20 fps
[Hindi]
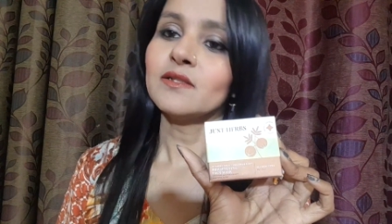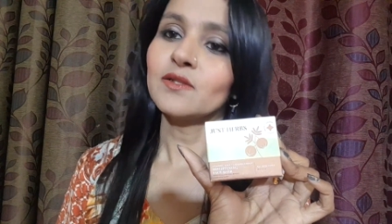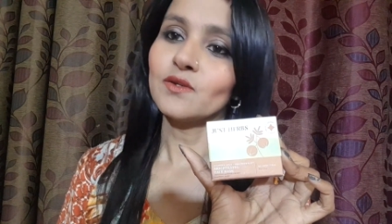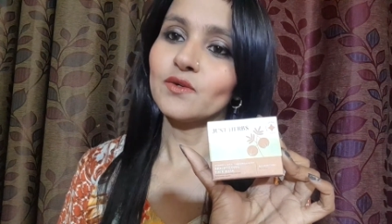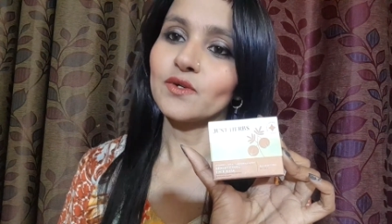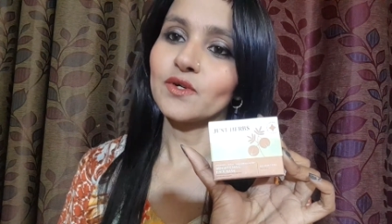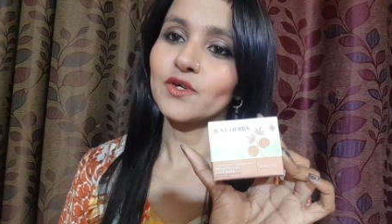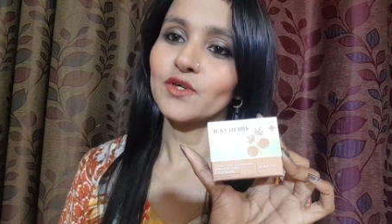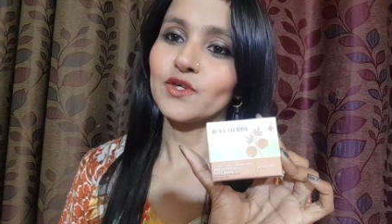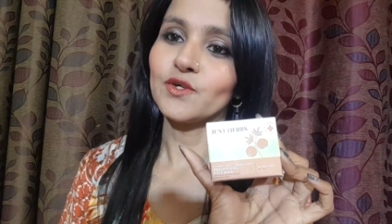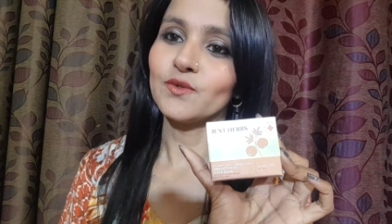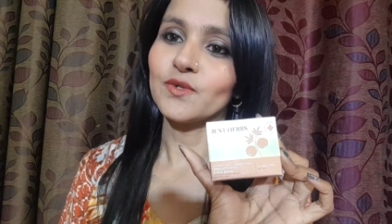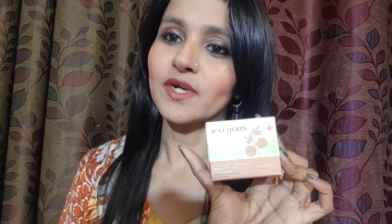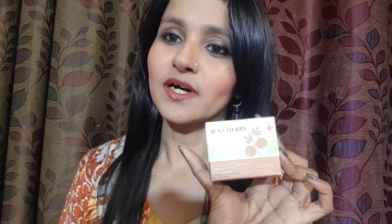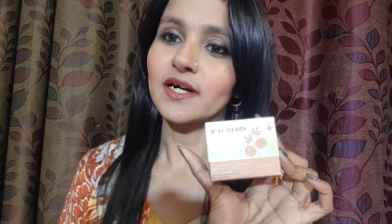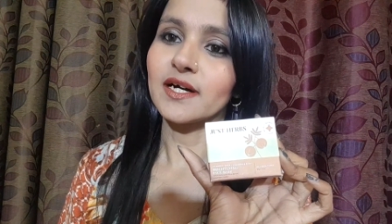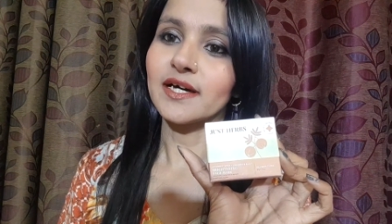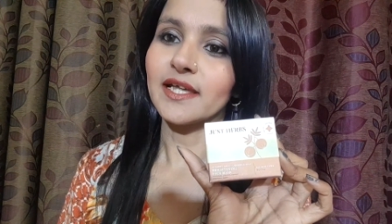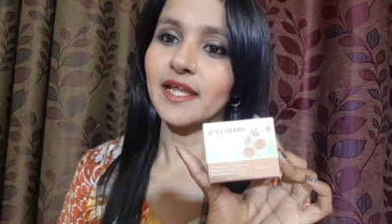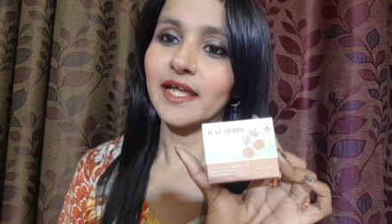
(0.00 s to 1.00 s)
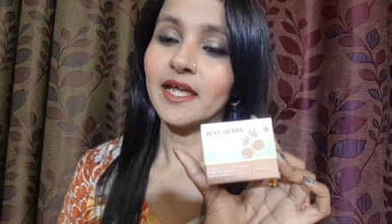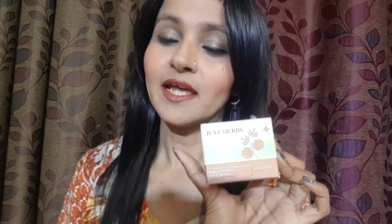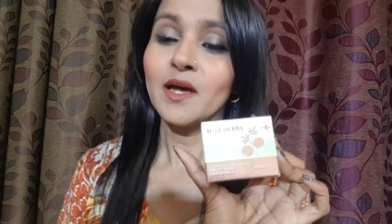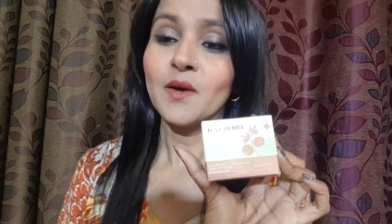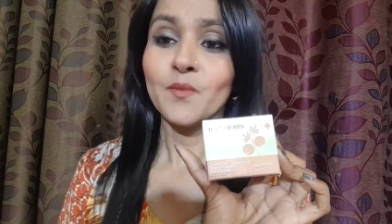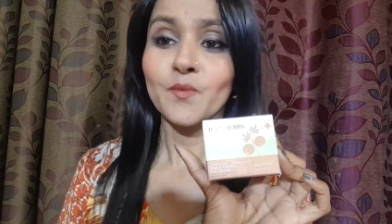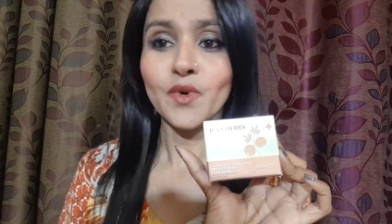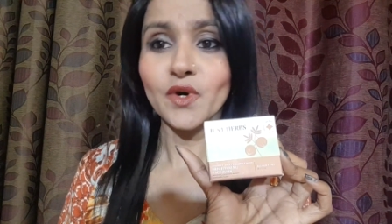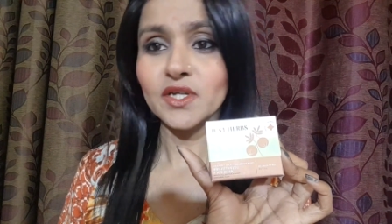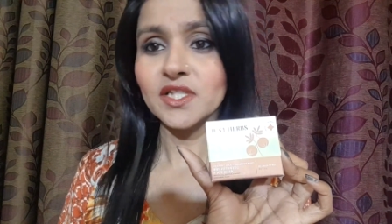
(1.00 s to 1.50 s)
तो क्यों ना करें
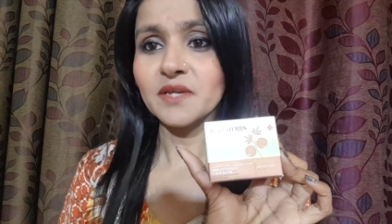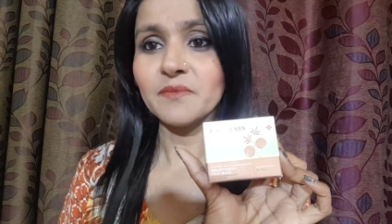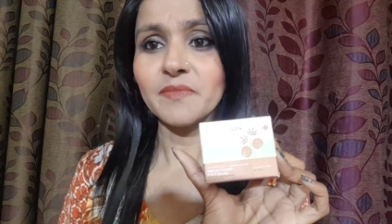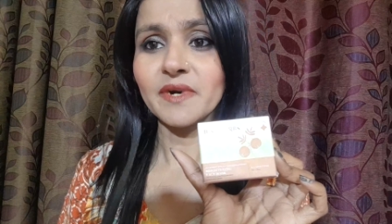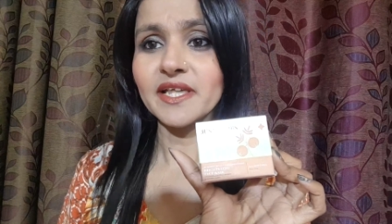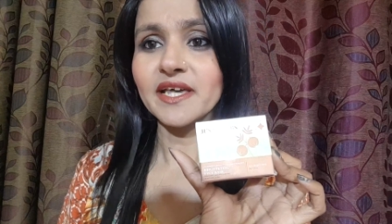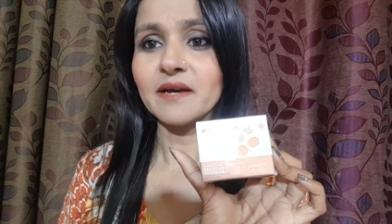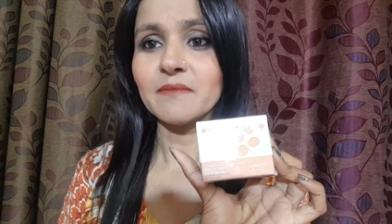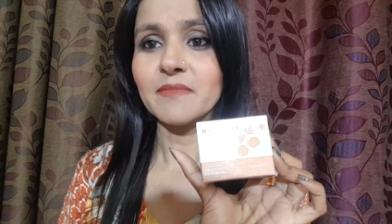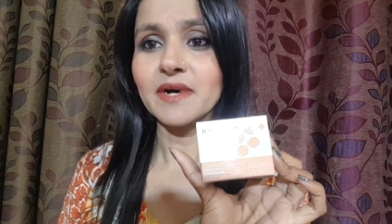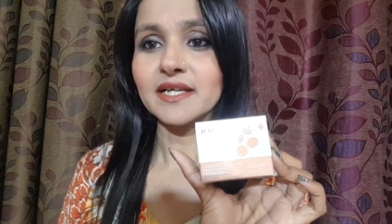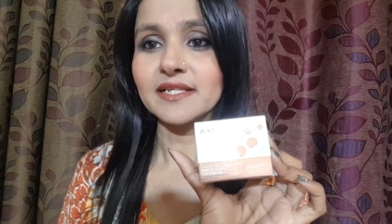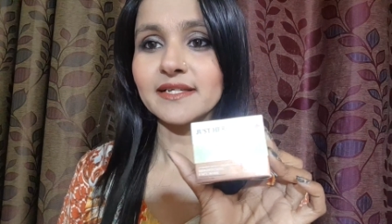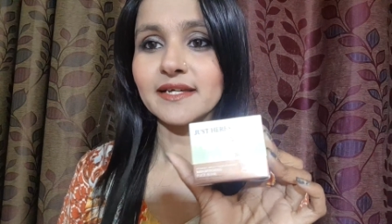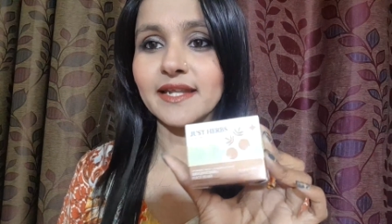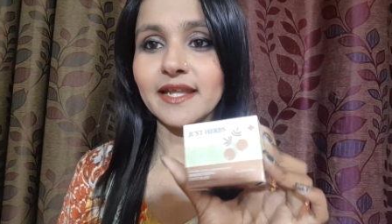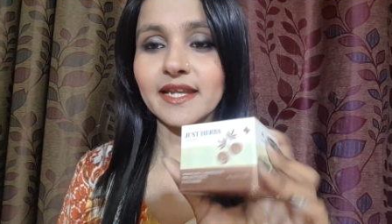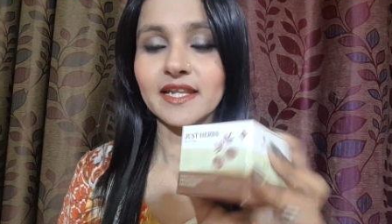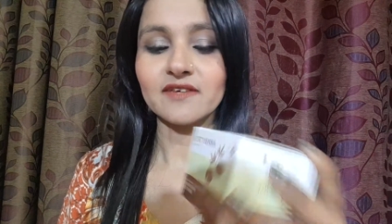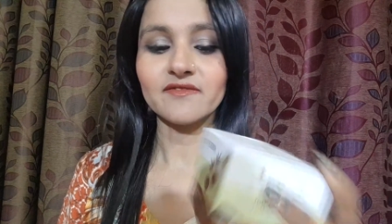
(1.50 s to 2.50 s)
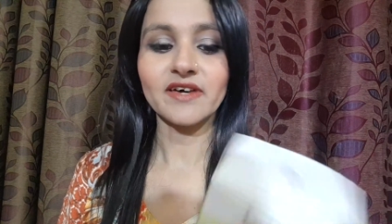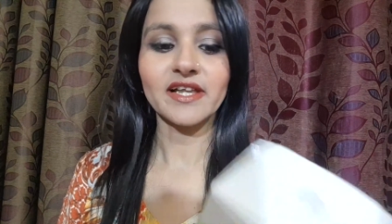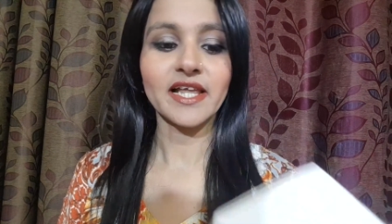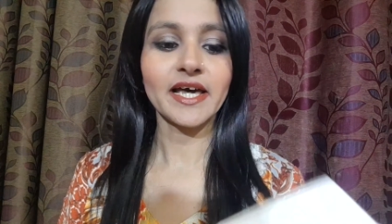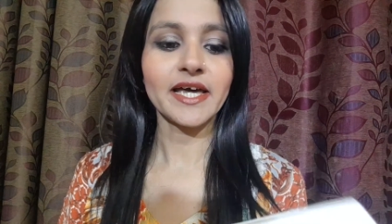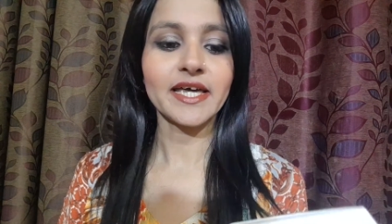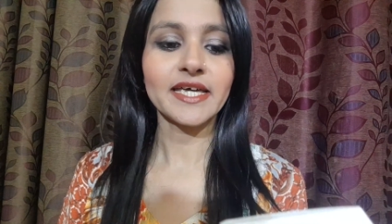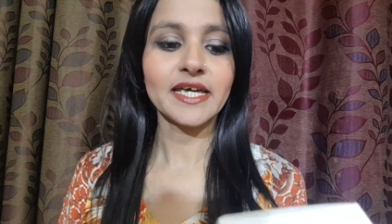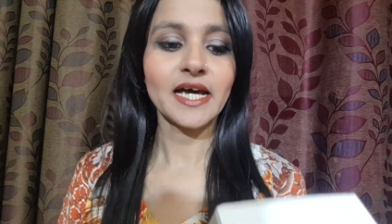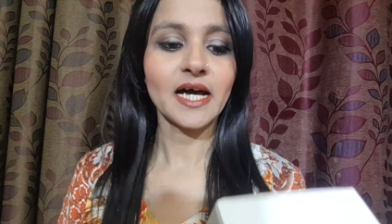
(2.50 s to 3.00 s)
बहुत ही बढ़िया मास्क रहने वाला
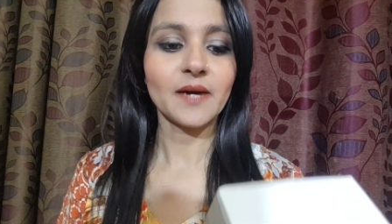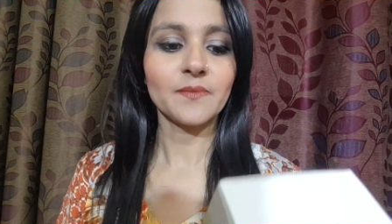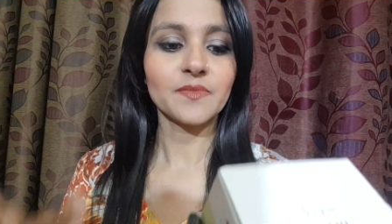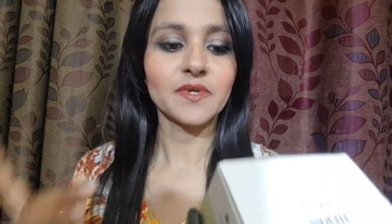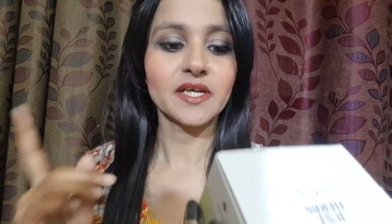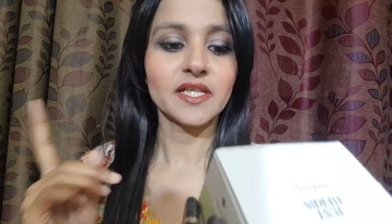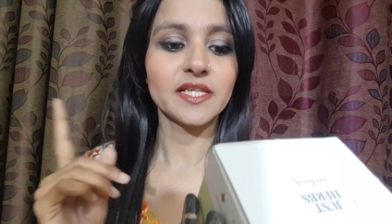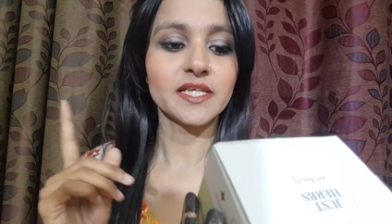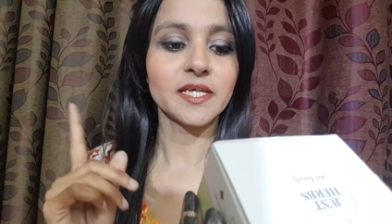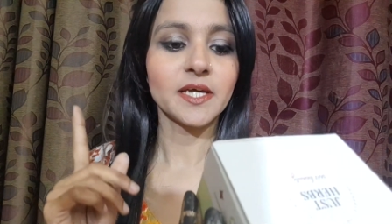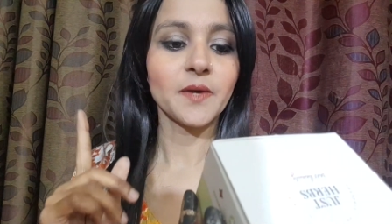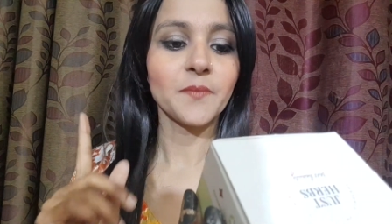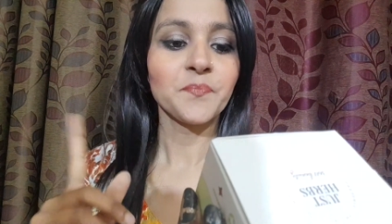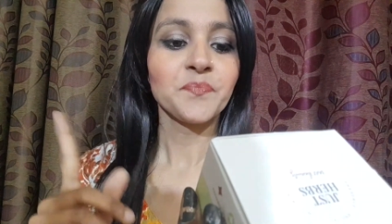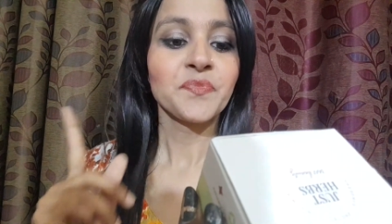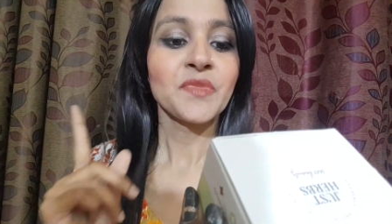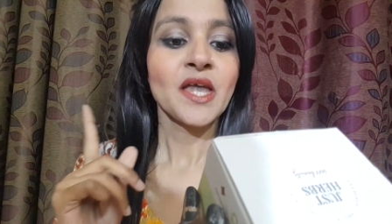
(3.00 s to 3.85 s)
है ये आपके लिए